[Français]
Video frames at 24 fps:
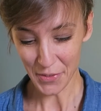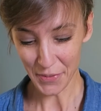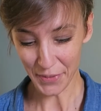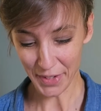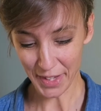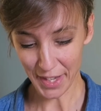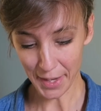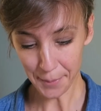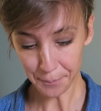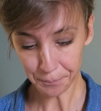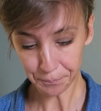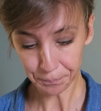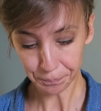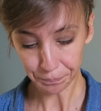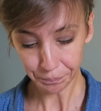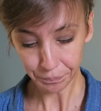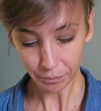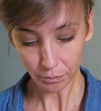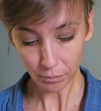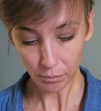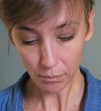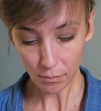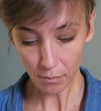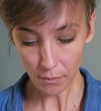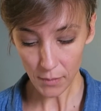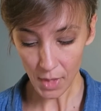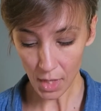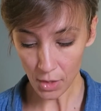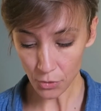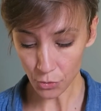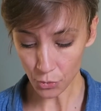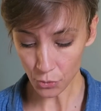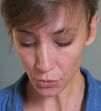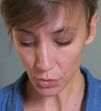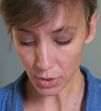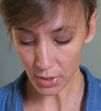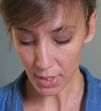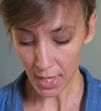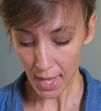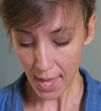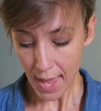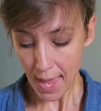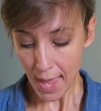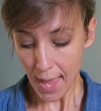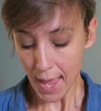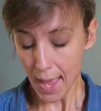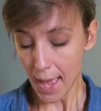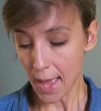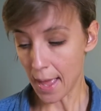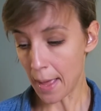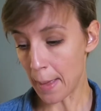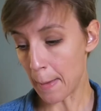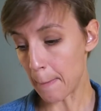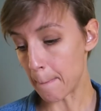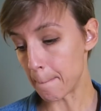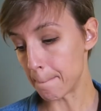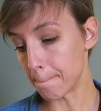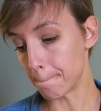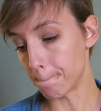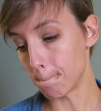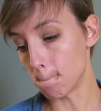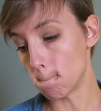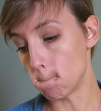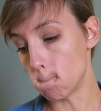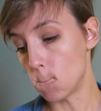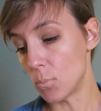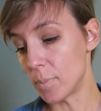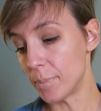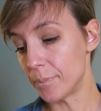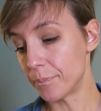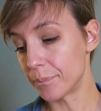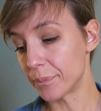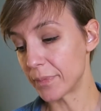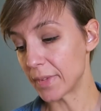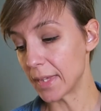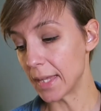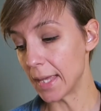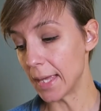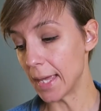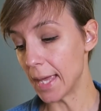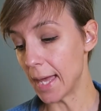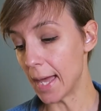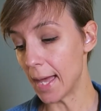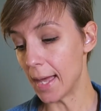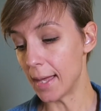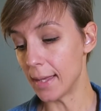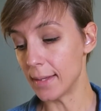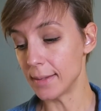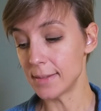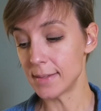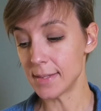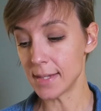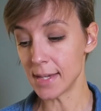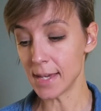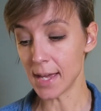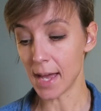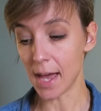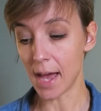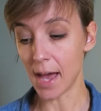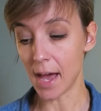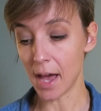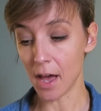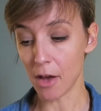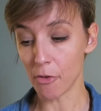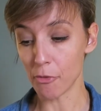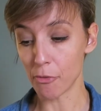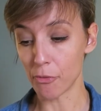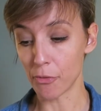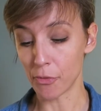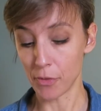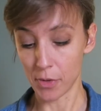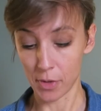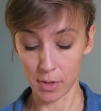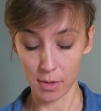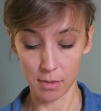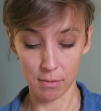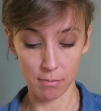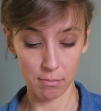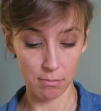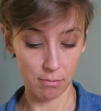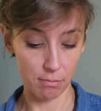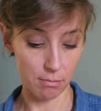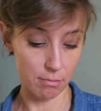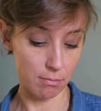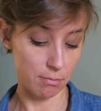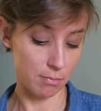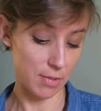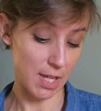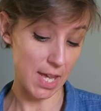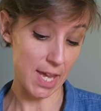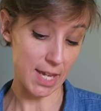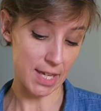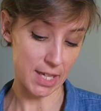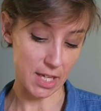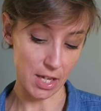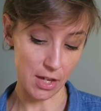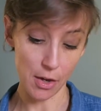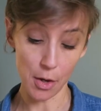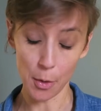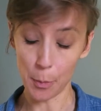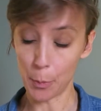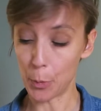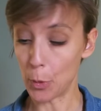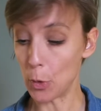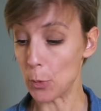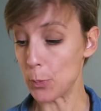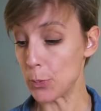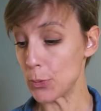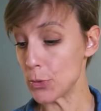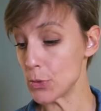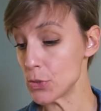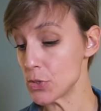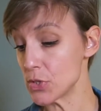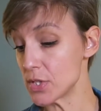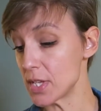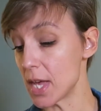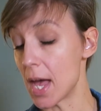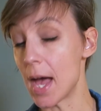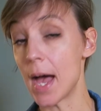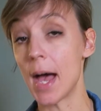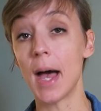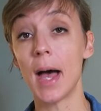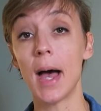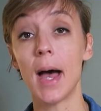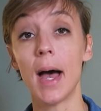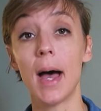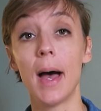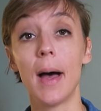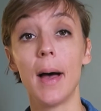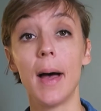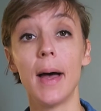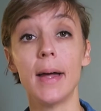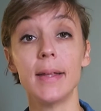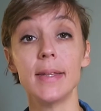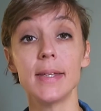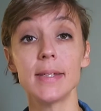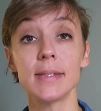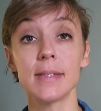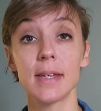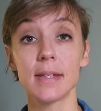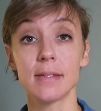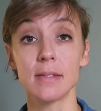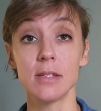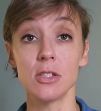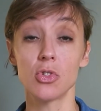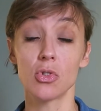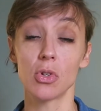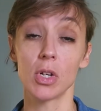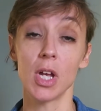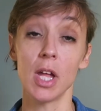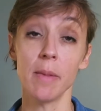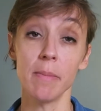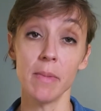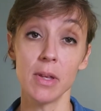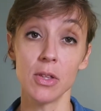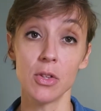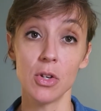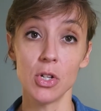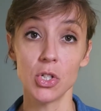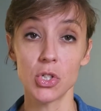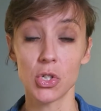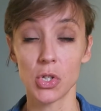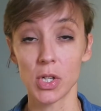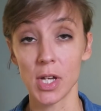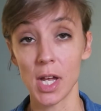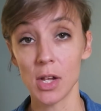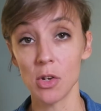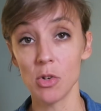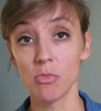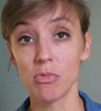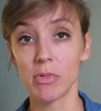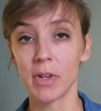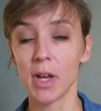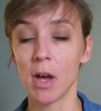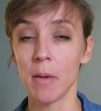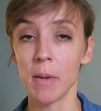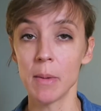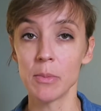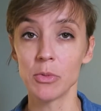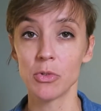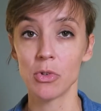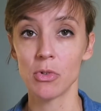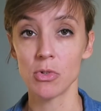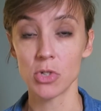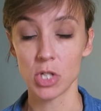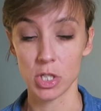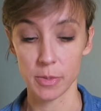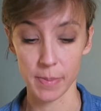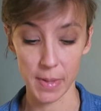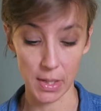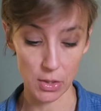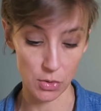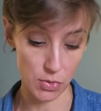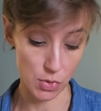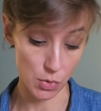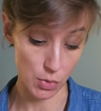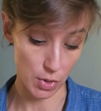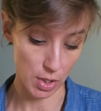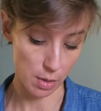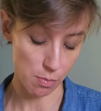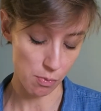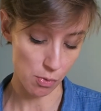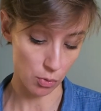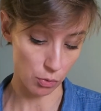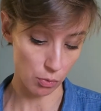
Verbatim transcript: ok Donc, euh, T. Harv Ecker propose un, exercice. Je regarde mes notes, je regarde le bouquin en même temps. J'espère que c'est ok pour